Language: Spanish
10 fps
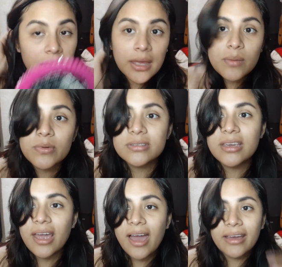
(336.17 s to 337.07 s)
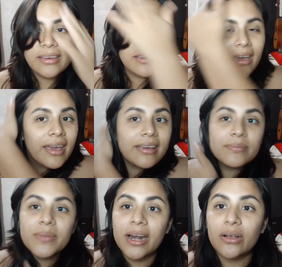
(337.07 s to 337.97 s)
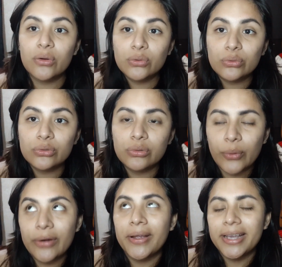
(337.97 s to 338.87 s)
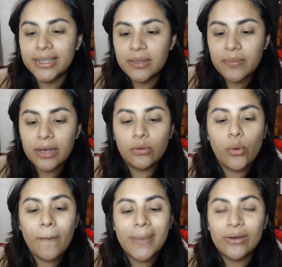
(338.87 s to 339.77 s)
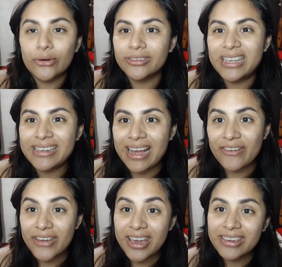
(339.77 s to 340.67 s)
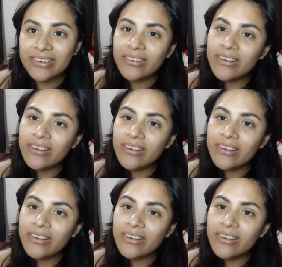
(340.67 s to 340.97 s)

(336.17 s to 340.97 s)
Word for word: Y pues sí, ahí en Veracruz, bueno, en Catemaco me corté el cabello.